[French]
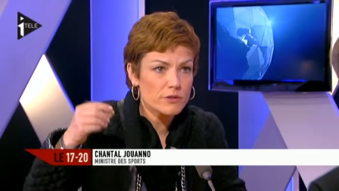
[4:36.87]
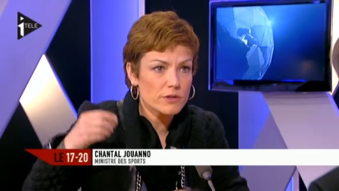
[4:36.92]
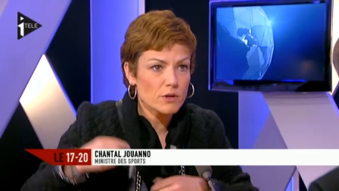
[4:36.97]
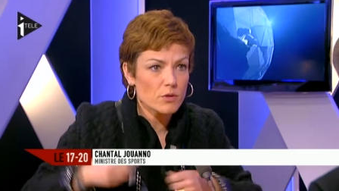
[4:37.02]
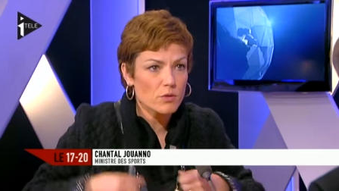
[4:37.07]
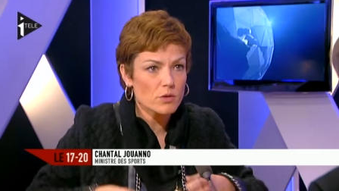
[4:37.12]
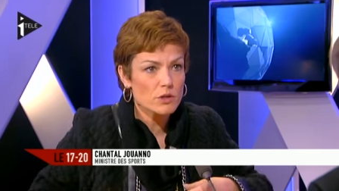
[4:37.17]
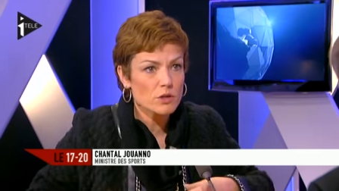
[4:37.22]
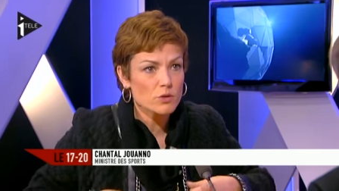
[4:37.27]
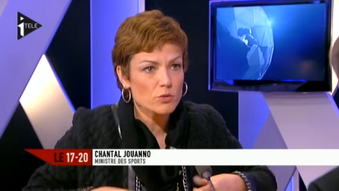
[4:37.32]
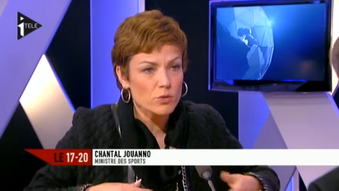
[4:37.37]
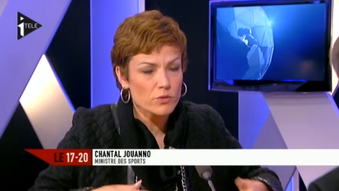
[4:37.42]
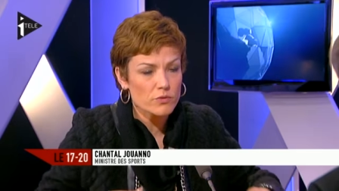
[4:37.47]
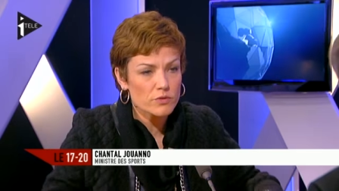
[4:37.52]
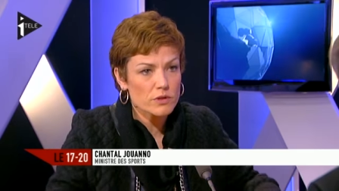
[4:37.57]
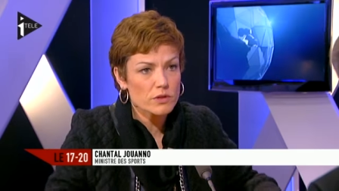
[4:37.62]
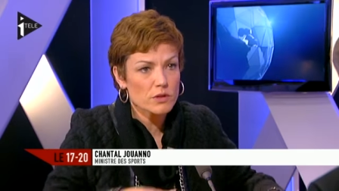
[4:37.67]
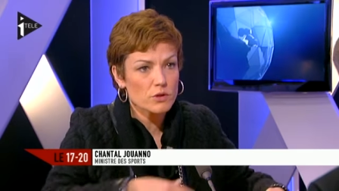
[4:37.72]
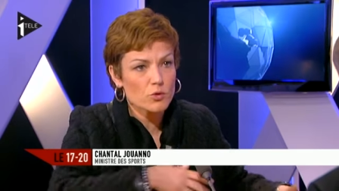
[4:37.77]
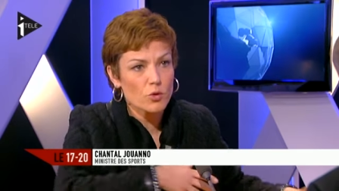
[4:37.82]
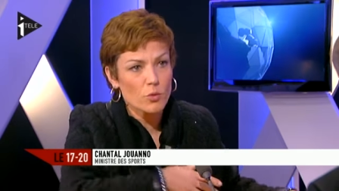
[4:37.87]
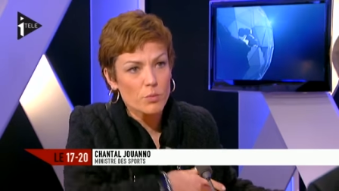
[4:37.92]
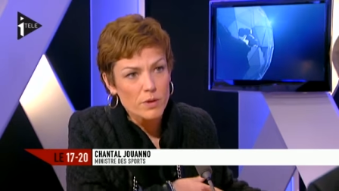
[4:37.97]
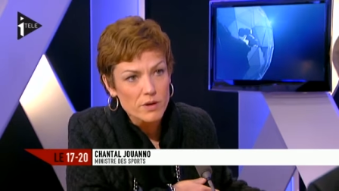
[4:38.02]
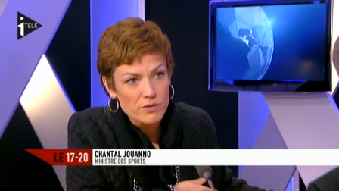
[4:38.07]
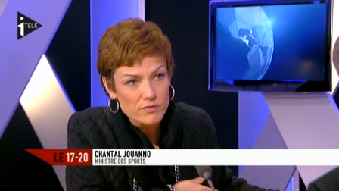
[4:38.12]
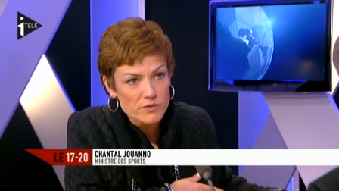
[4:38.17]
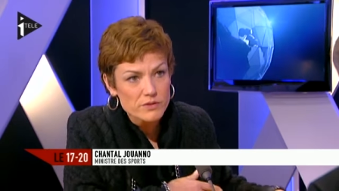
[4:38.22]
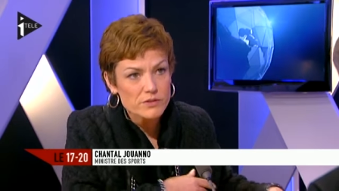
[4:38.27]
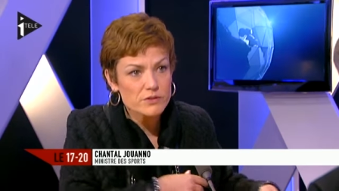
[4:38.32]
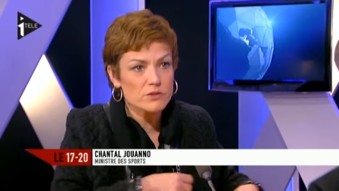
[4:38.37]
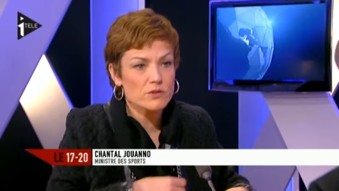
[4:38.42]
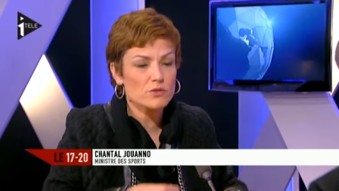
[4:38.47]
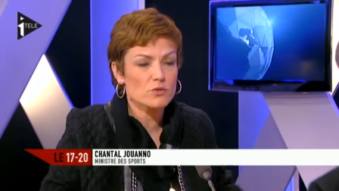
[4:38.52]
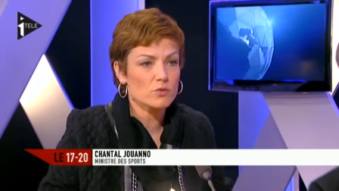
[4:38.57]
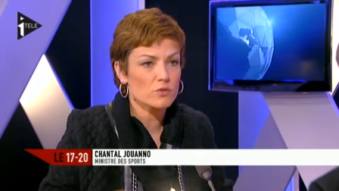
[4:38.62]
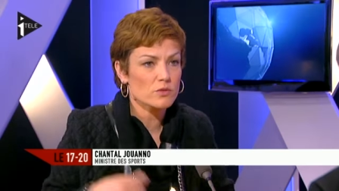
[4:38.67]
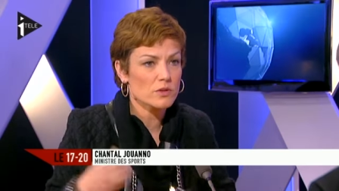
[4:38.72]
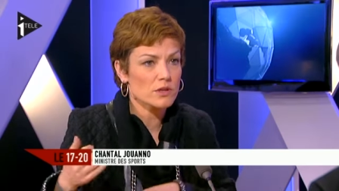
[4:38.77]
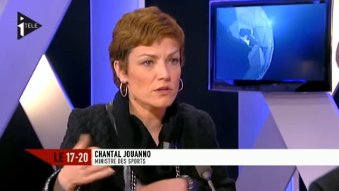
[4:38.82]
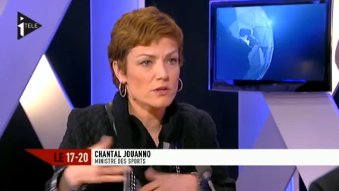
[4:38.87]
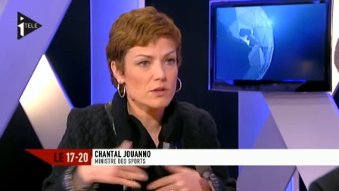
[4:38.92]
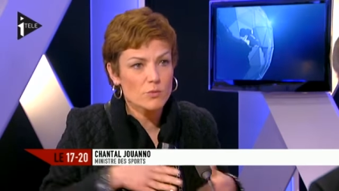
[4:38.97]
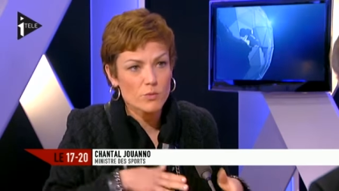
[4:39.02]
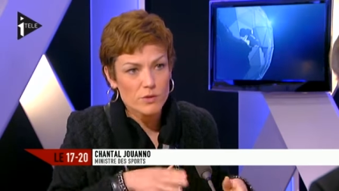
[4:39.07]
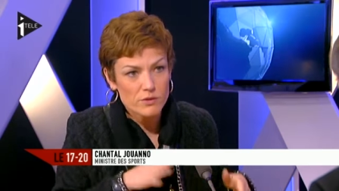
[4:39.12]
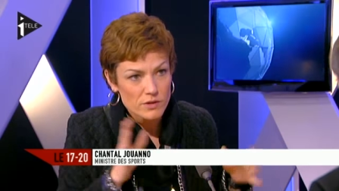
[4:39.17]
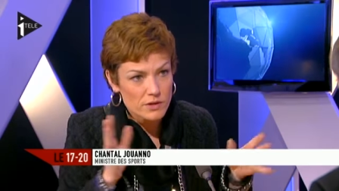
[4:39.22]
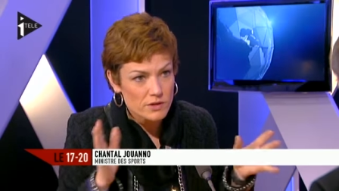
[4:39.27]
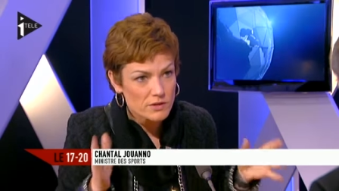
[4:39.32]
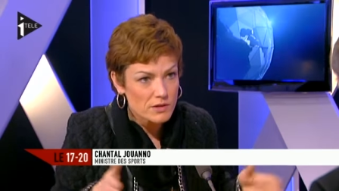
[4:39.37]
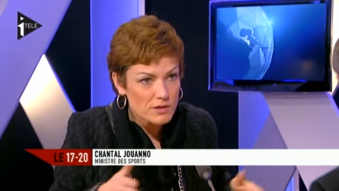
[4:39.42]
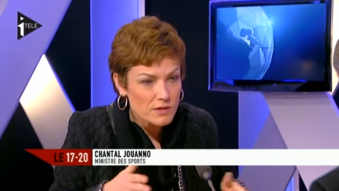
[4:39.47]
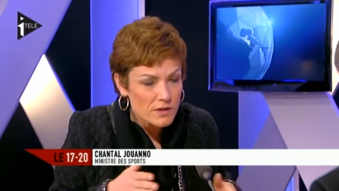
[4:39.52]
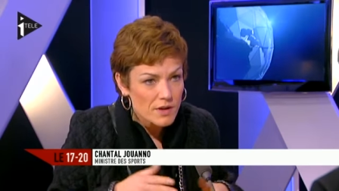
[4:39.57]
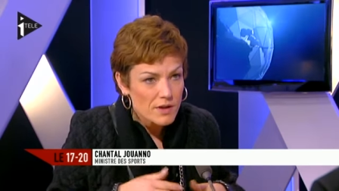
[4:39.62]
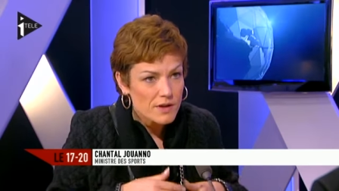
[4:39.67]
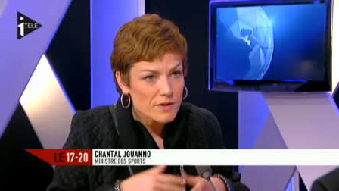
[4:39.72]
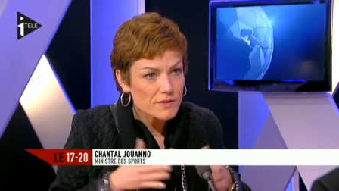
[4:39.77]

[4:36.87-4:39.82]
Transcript: des grands qui courent vite, qui courent pas vite, qui sont techniques, moins techniques.